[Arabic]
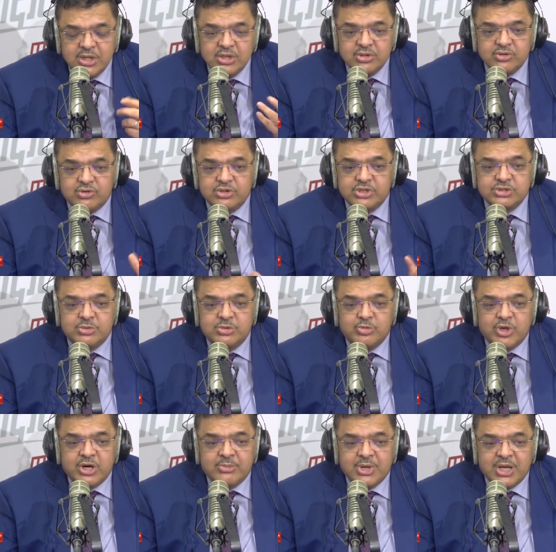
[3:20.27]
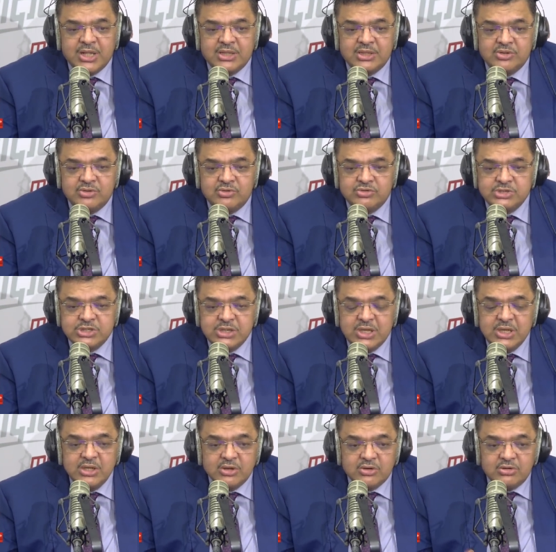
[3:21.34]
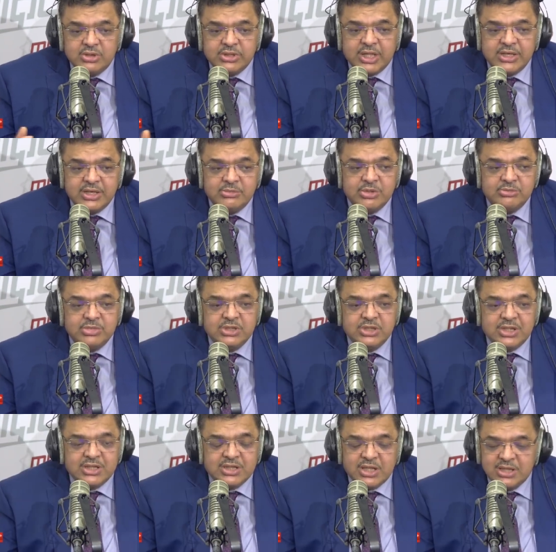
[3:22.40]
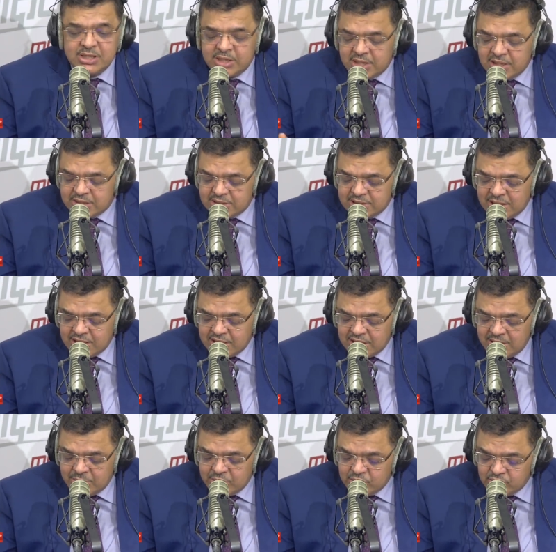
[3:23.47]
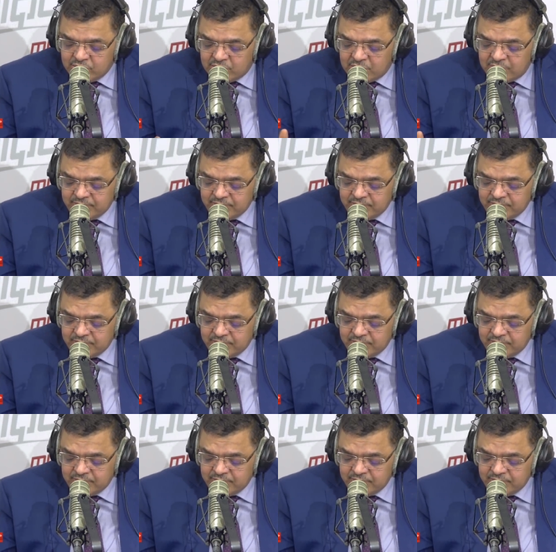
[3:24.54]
تخرج من المربعات الايديولوجيه قلت احنا بين بين ثلاثه خيارات النهضه اما تدخل